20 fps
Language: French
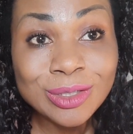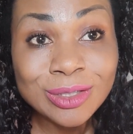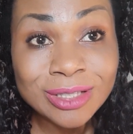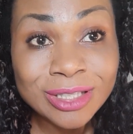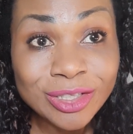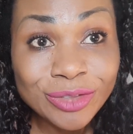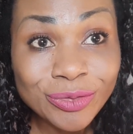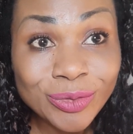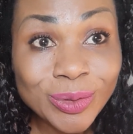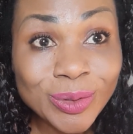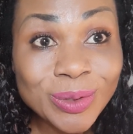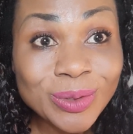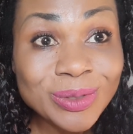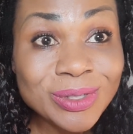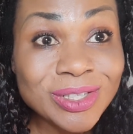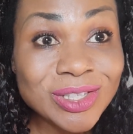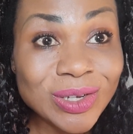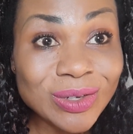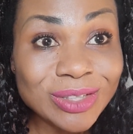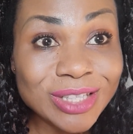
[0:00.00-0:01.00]
Niveau
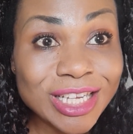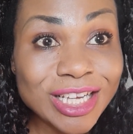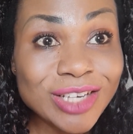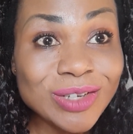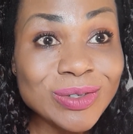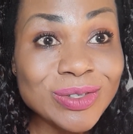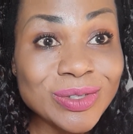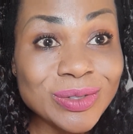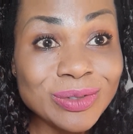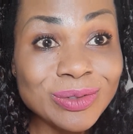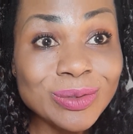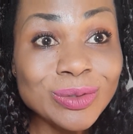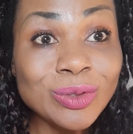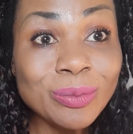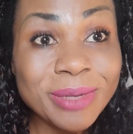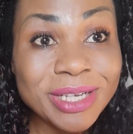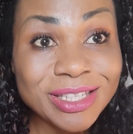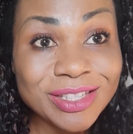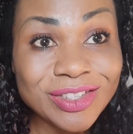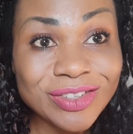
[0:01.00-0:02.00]
santé, concernant le
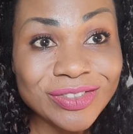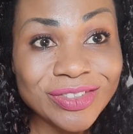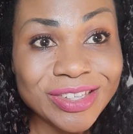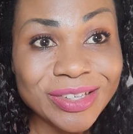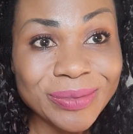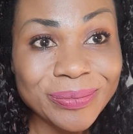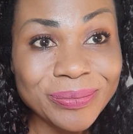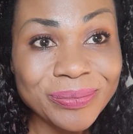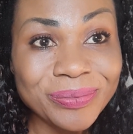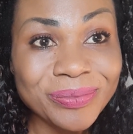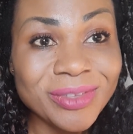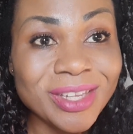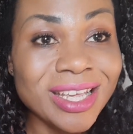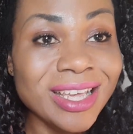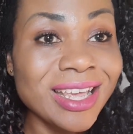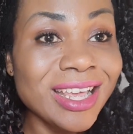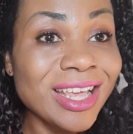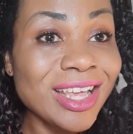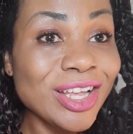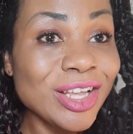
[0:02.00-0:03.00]
domaine de santé.
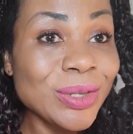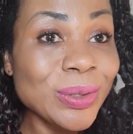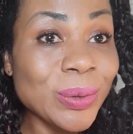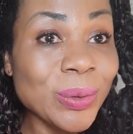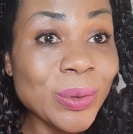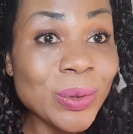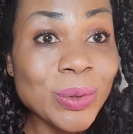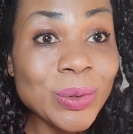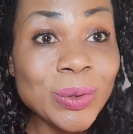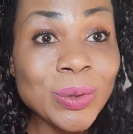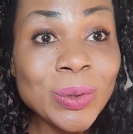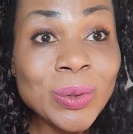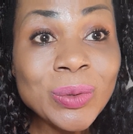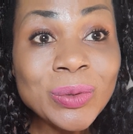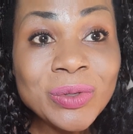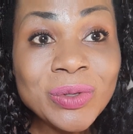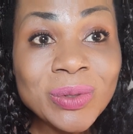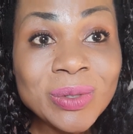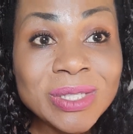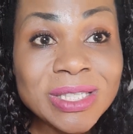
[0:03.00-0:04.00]
Donc,
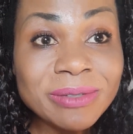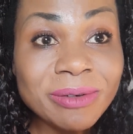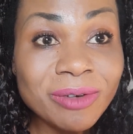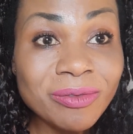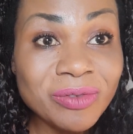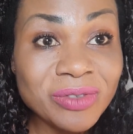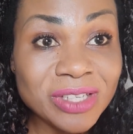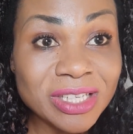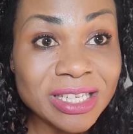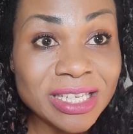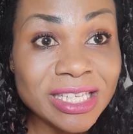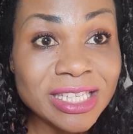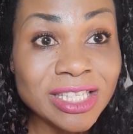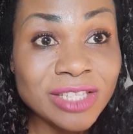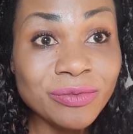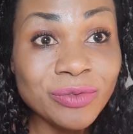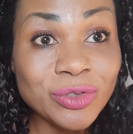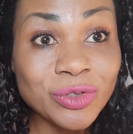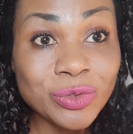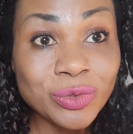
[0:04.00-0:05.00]
l'oignon, ça va vous aider si
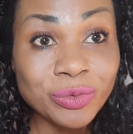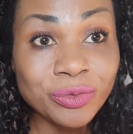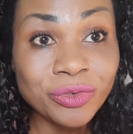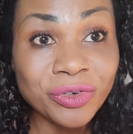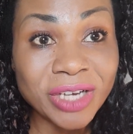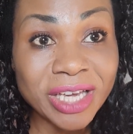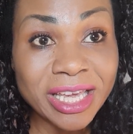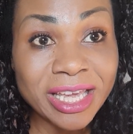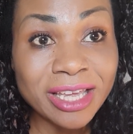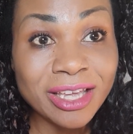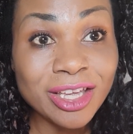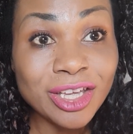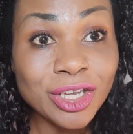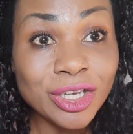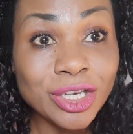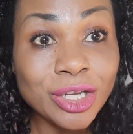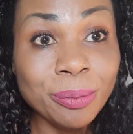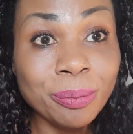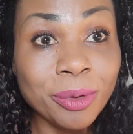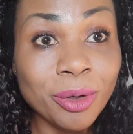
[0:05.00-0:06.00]
vous souffrez
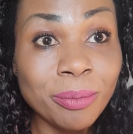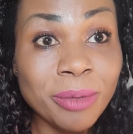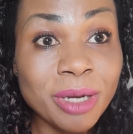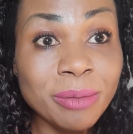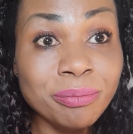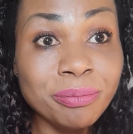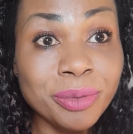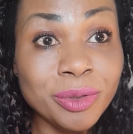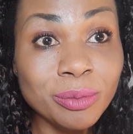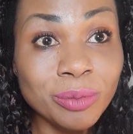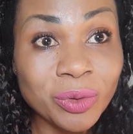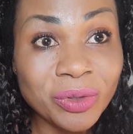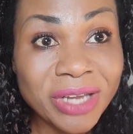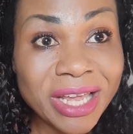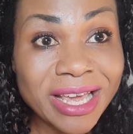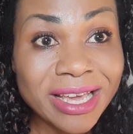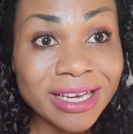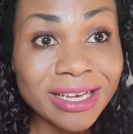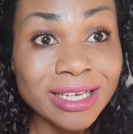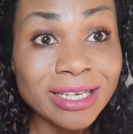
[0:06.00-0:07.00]
de problèmes
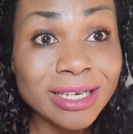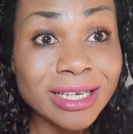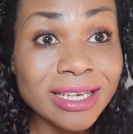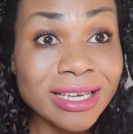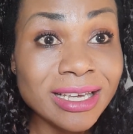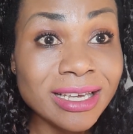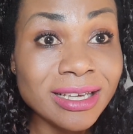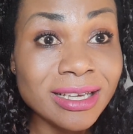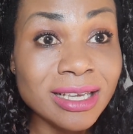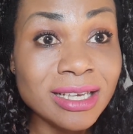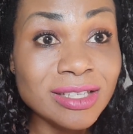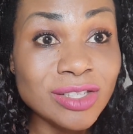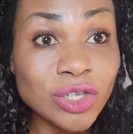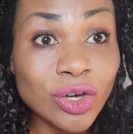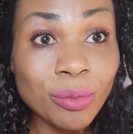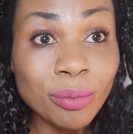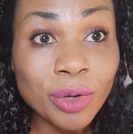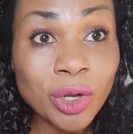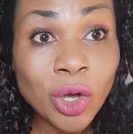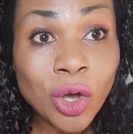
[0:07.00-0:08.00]
pulmonaires,
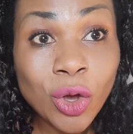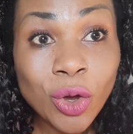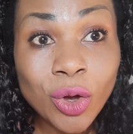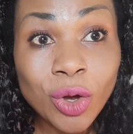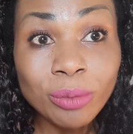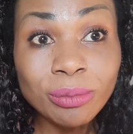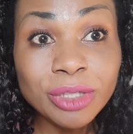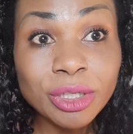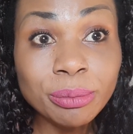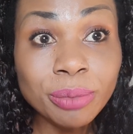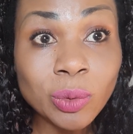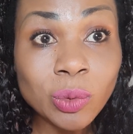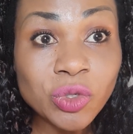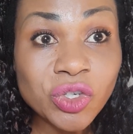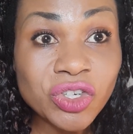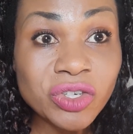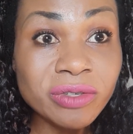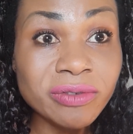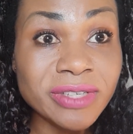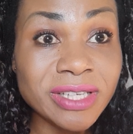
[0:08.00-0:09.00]
exemple, comme des
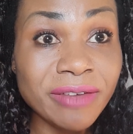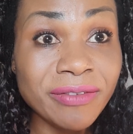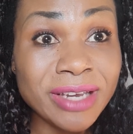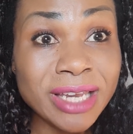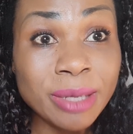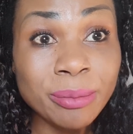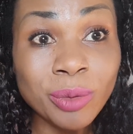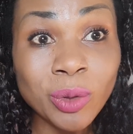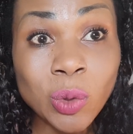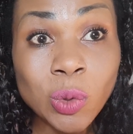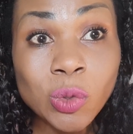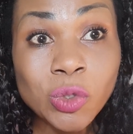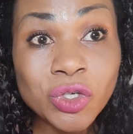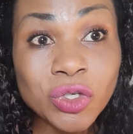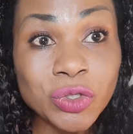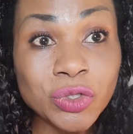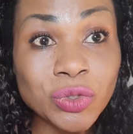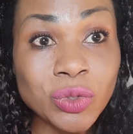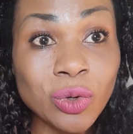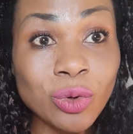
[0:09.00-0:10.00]
bronchites, vous avez les bronches
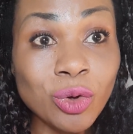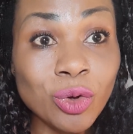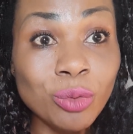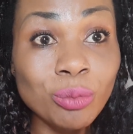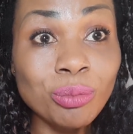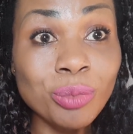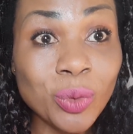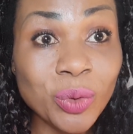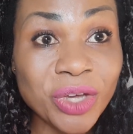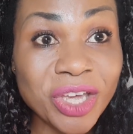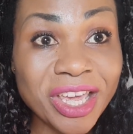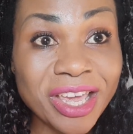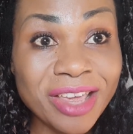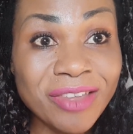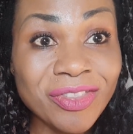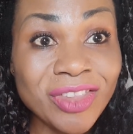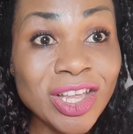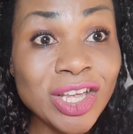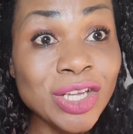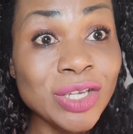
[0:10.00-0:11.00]
qui sont bloquées.
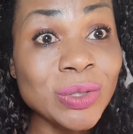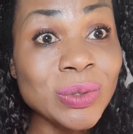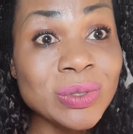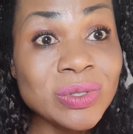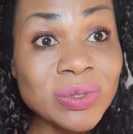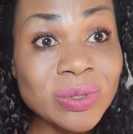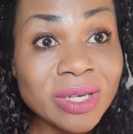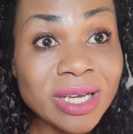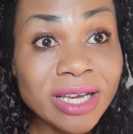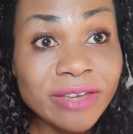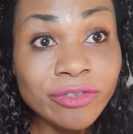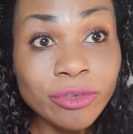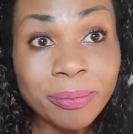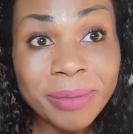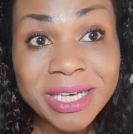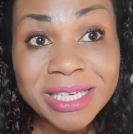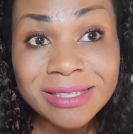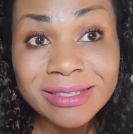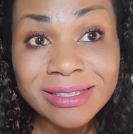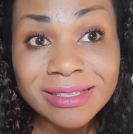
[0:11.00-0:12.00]
Dans ce cas, il ne faut
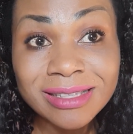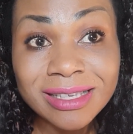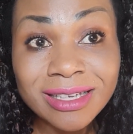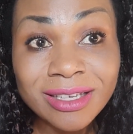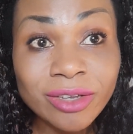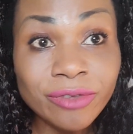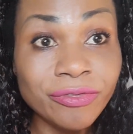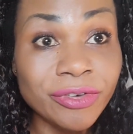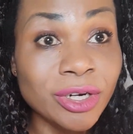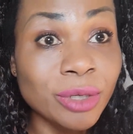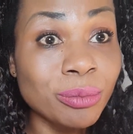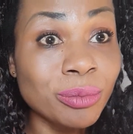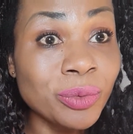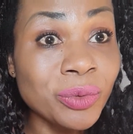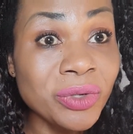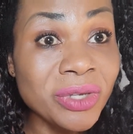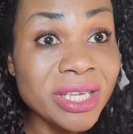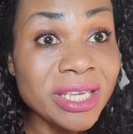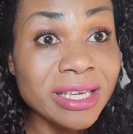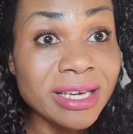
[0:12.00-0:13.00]
pas hésiter de faire
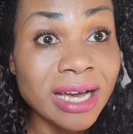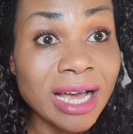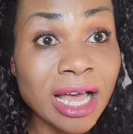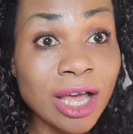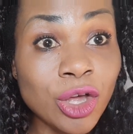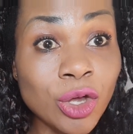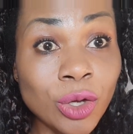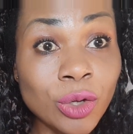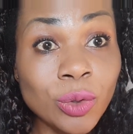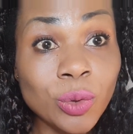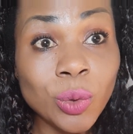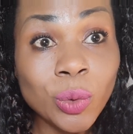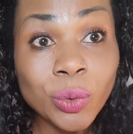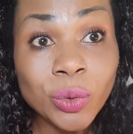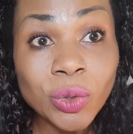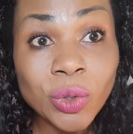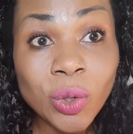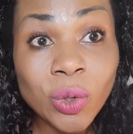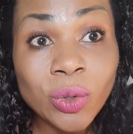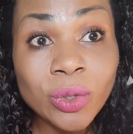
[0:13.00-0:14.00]
bouillir
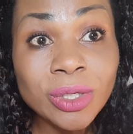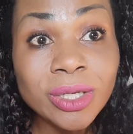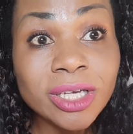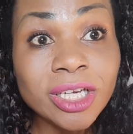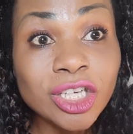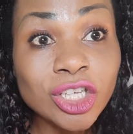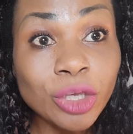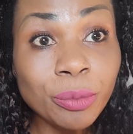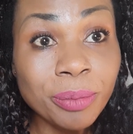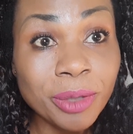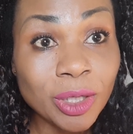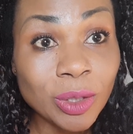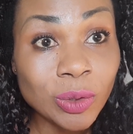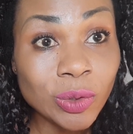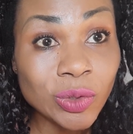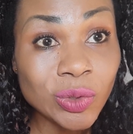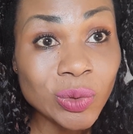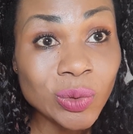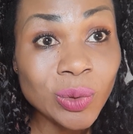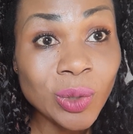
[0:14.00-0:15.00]
l'oignon, de récupérer le
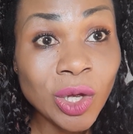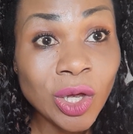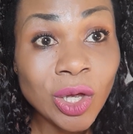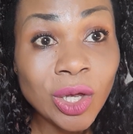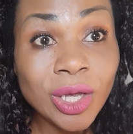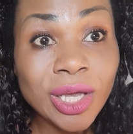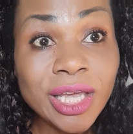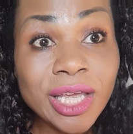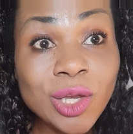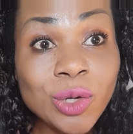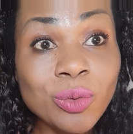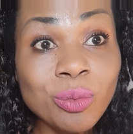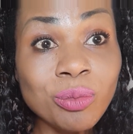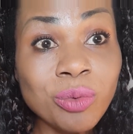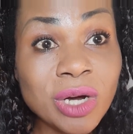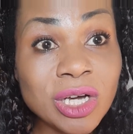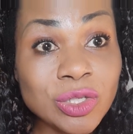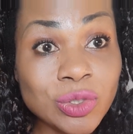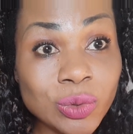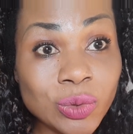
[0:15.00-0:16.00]
jus et de
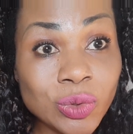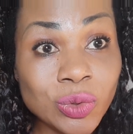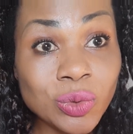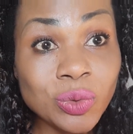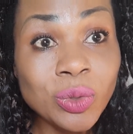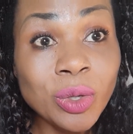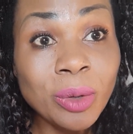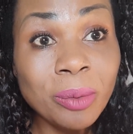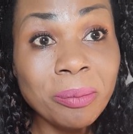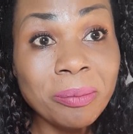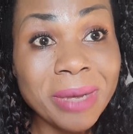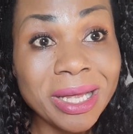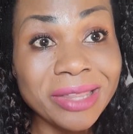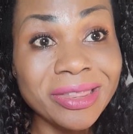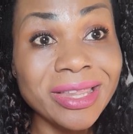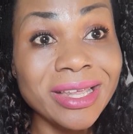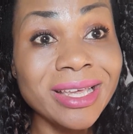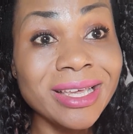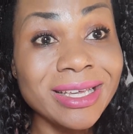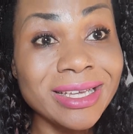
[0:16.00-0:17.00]
boire ce jus
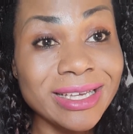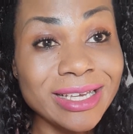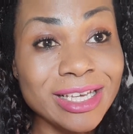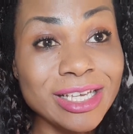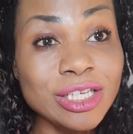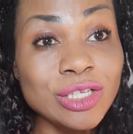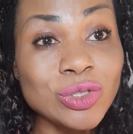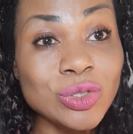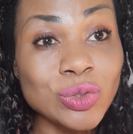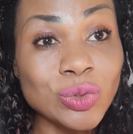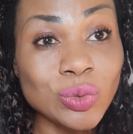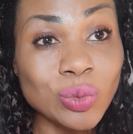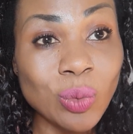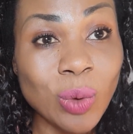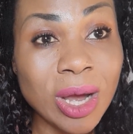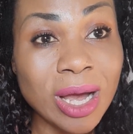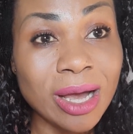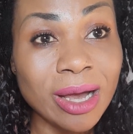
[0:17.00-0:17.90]
matin et soir.